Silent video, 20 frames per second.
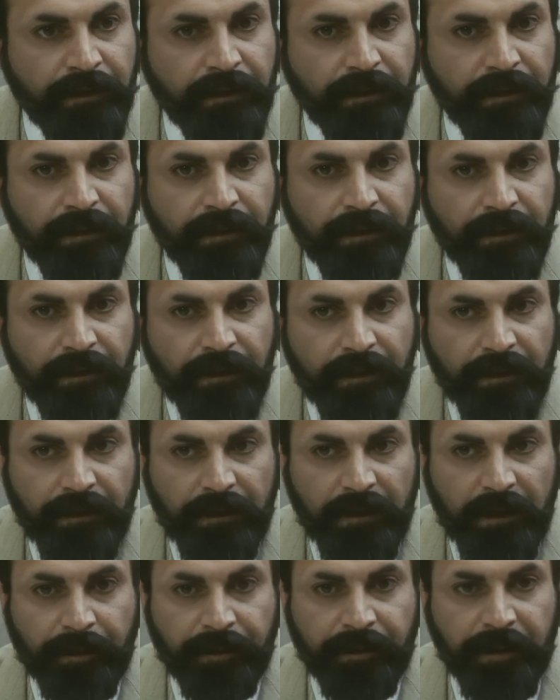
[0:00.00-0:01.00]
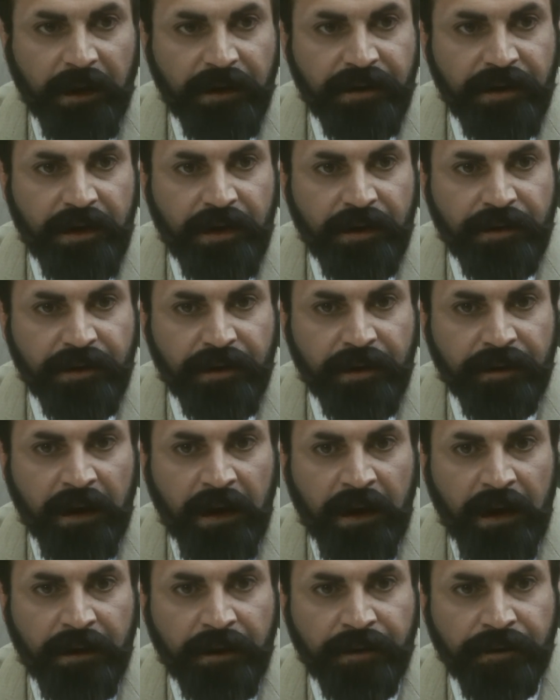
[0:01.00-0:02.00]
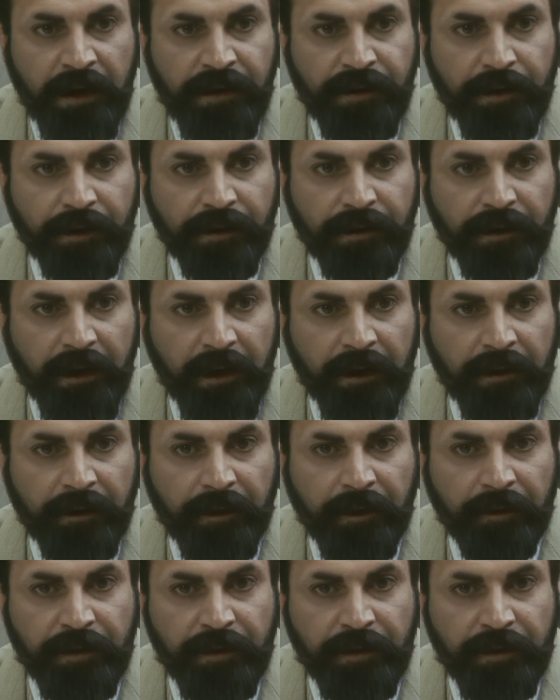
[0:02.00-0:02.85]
людей людей иной расы или тех,